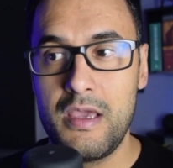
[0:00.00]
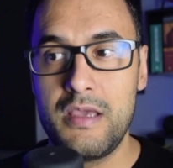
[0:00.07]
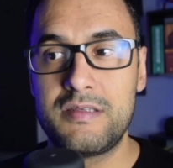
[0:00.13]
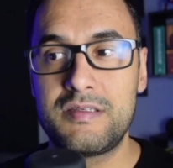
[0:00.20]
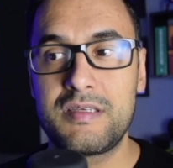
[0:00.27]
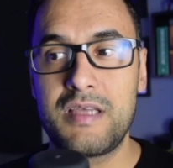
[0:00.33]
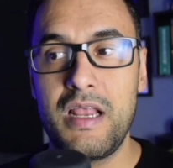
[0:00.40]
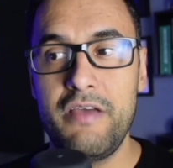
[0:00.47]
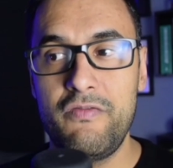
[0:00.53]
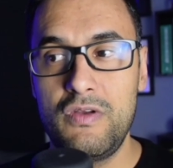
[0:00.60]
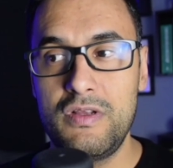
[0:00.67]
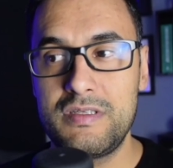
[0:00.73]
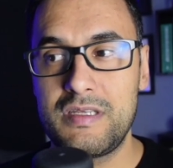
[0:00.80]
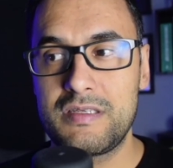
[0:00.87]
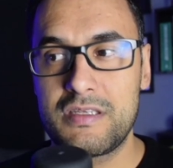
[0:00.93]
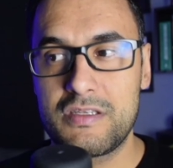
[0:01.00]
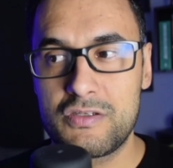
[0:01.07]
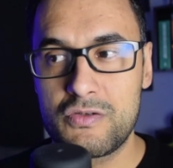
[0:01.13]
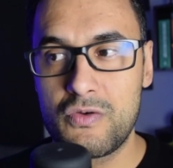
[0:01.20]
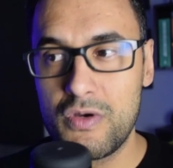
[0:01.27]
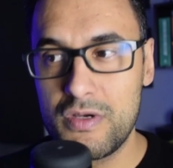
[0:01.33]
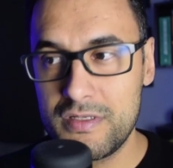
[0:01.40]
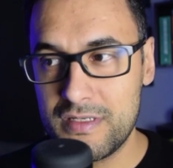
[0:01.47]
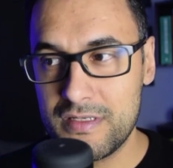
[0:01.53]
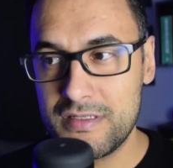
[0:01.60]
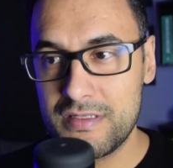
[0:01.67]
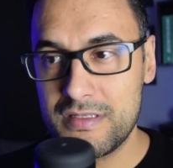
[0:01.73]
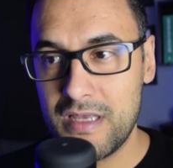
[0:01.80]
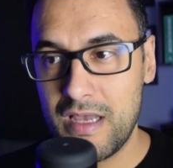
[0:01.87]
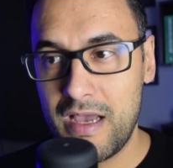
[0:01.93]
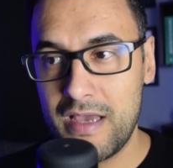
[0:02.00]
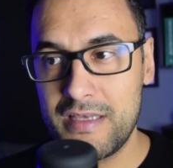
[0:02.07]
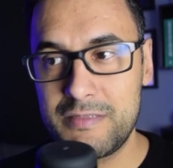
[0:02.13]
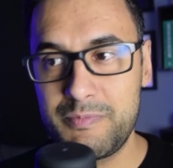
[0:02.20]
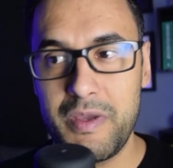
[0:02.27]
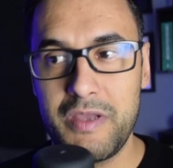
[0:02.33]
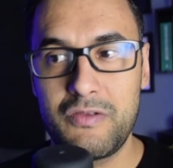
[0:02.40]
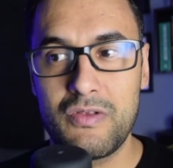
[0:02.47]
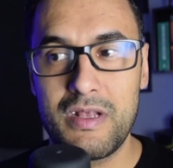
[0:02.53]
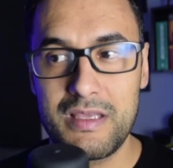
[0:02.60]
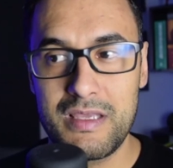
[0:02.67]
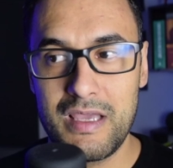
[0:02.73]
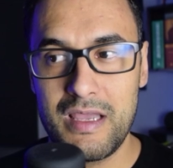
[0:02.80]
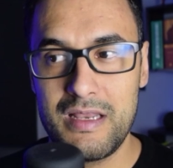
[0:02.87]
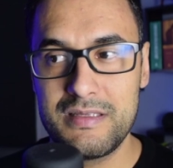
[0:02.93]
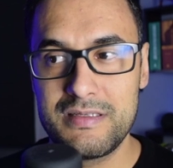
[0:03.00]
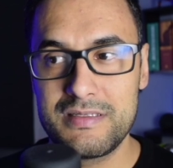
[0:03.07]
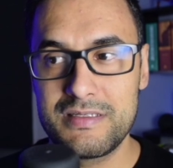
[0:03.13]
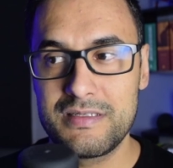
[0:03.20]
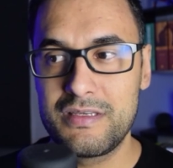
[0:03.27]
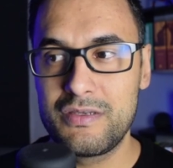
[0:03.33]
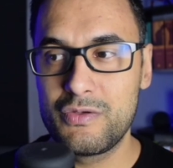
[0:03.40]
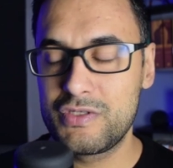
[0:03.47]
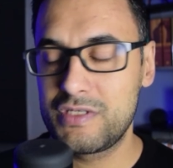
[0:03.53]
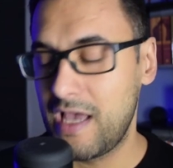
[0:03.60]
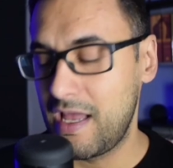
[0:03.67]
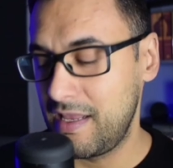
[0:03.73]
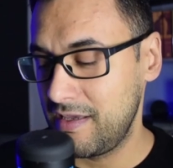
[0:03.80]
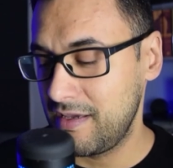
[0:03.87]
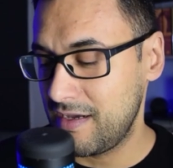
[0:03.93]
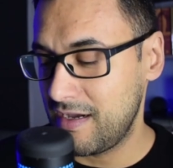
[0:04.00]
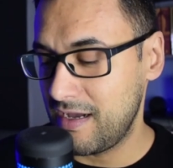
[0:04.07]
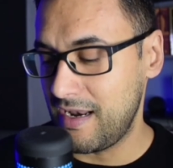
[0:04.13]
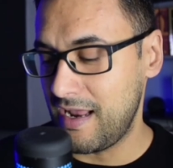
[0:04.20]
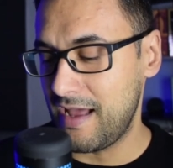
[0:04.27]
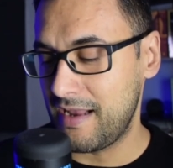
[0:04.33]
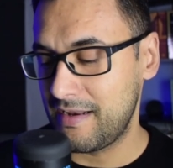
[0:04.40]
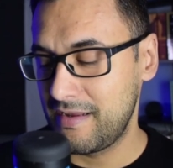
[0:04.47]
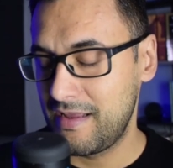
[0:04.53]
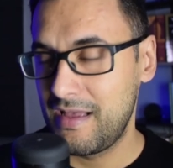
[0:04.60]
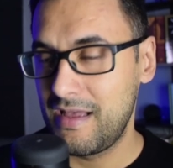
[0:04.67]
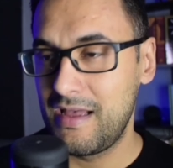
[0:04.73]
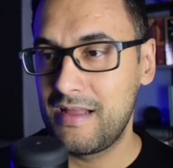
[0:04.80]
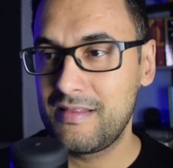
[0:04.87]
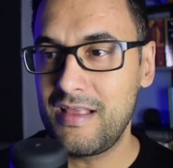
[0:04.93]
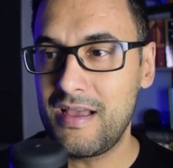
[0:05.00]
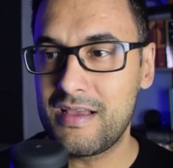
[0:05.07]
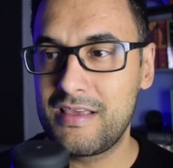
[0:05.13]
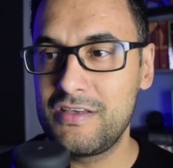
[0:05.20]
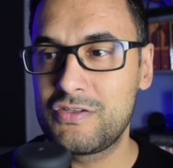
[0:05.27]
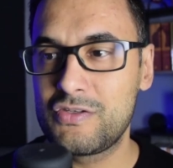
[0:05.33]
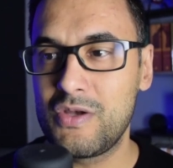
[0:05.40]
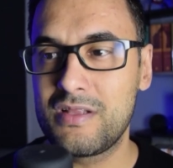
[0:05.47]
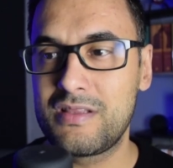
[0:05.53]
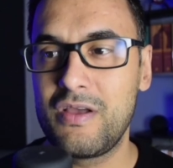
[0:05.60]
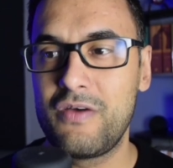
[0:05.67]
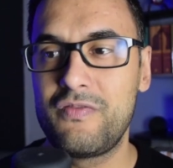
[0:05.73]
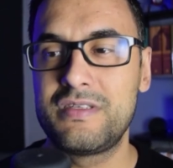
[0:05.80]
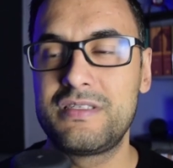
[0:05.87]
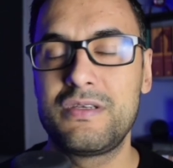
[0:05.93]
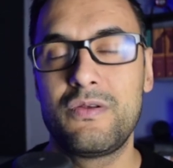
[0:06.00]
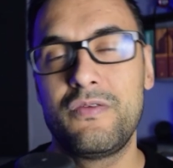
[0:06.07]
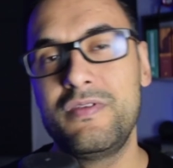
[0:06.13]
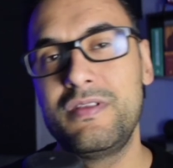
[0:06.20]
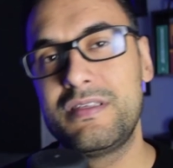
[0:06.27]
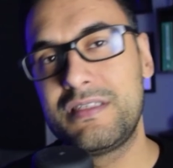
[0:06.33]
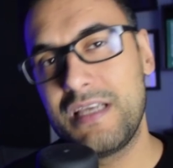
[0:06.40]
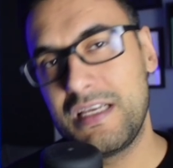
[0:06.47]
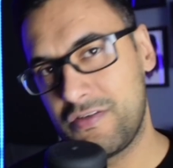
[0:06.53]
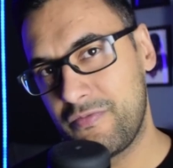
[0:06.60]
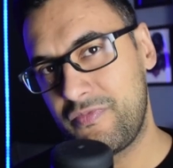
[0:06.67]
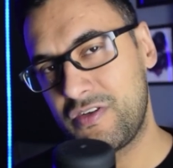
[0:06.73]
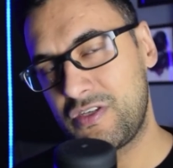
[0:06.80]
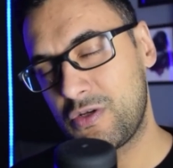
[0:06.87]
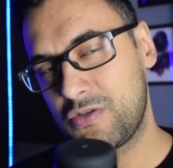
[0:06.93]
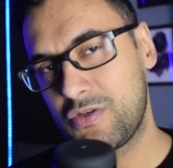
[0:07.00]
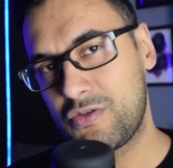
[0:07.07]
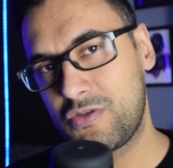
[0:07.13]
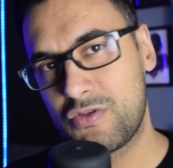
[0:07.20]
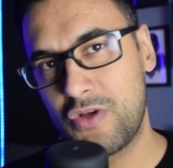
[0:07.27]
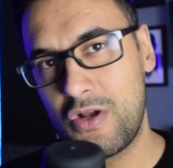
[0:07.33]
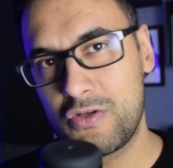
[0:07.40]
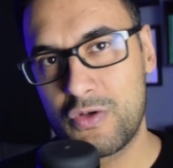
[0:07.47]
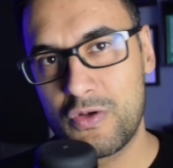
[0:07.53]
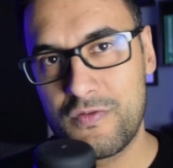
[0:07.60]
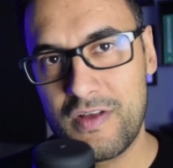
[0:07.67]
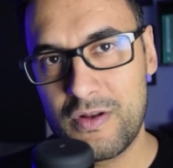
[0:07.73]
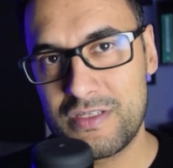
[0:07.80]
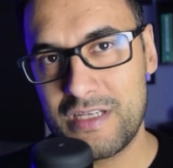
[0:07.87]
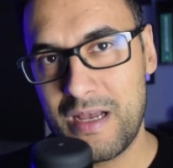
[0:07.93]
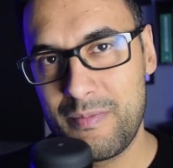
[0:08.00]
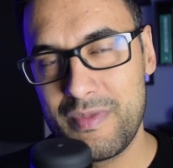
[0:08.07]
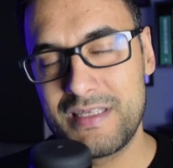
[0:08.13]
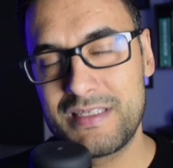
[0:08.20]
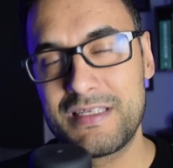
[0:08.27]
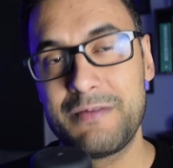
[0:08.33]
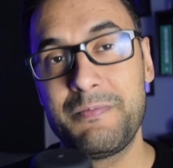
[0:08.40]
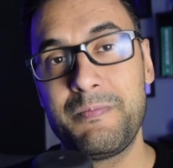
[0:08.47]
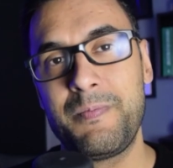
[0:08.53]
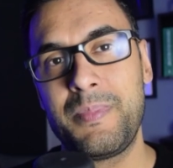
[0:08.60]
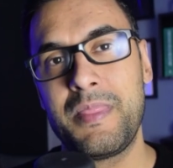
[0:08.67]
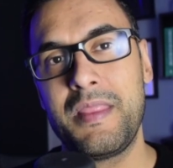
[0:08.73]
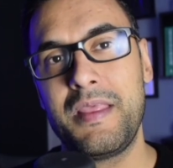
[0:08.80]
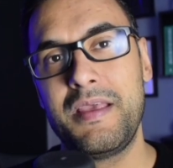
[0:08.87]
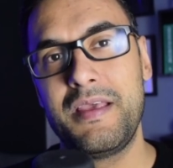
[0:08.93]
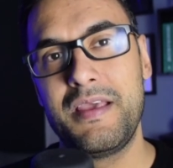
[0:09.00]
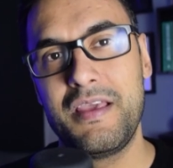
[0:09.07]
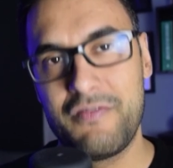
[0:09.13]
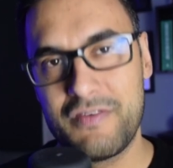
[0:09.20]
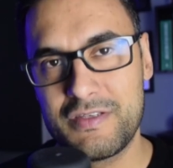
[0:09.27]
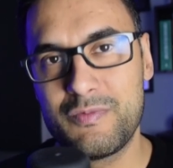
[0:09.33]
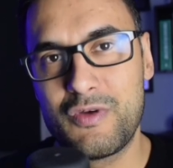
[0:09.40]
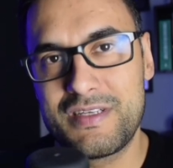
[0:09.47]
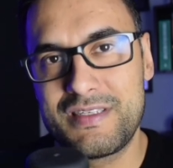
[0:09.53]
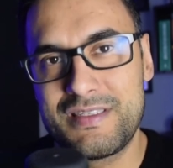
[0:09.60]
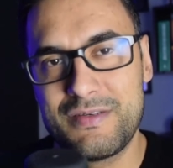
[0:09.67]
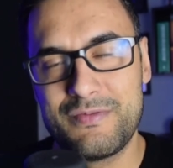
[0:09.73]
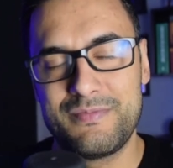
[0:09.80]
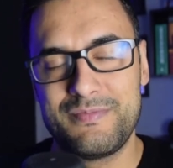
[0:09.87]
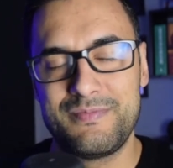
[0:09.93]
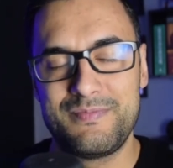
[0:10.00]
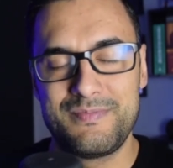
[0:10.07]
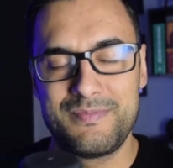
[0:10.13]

Escrevo-lhes essas coisas a respeito daqueles que os querem enganar. Até aqui, só até o versículo 26, vamos fechar os nossos olhos, curvar nossa cabeça e fazer uma oração.